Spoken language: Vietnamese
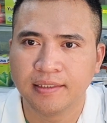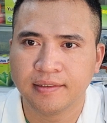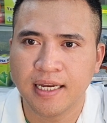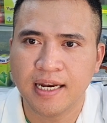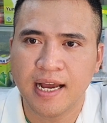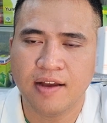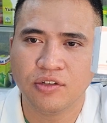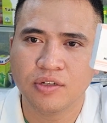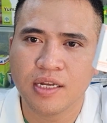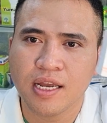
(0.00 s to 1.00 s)
đây, là hai loại
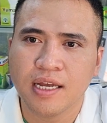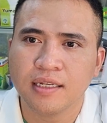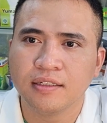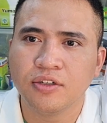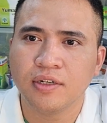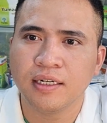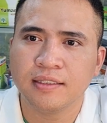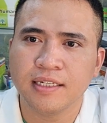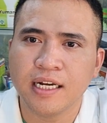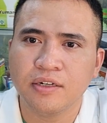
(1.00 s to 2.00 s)
thuốc
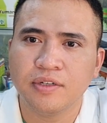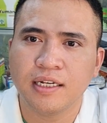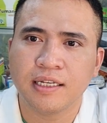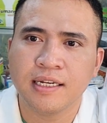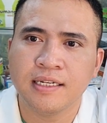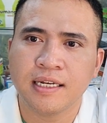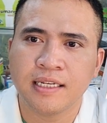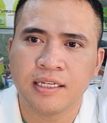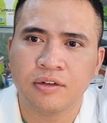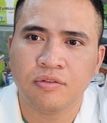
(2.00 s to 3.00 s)
Desnoratadin này
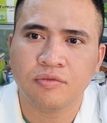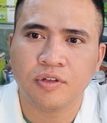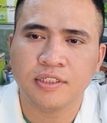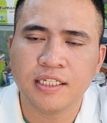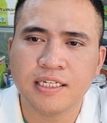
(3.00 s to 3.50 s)
thì nó cũng có rất